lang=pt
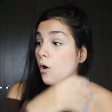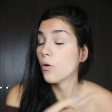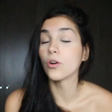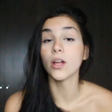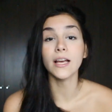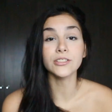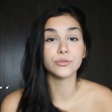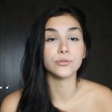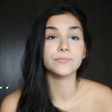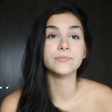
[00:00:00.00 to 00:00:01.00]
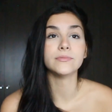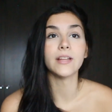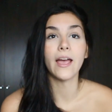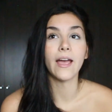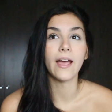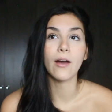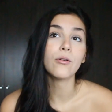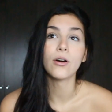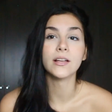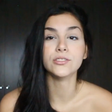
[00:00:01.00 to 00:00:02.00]
O colégio é, é um
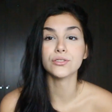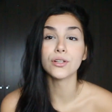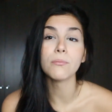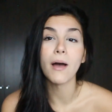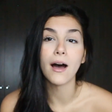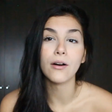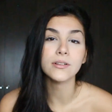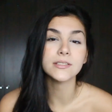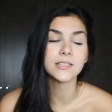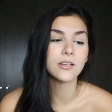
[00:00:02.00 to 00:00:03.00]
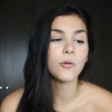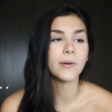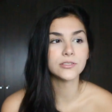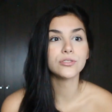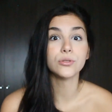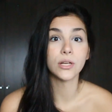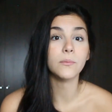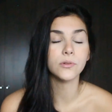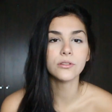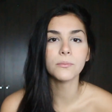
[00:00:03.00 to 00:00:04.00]
colégio normal, assim, com uma estrutura
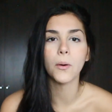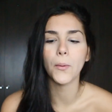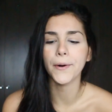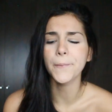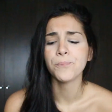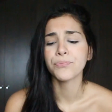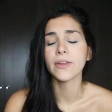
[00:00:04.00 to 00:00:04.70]
muito boa.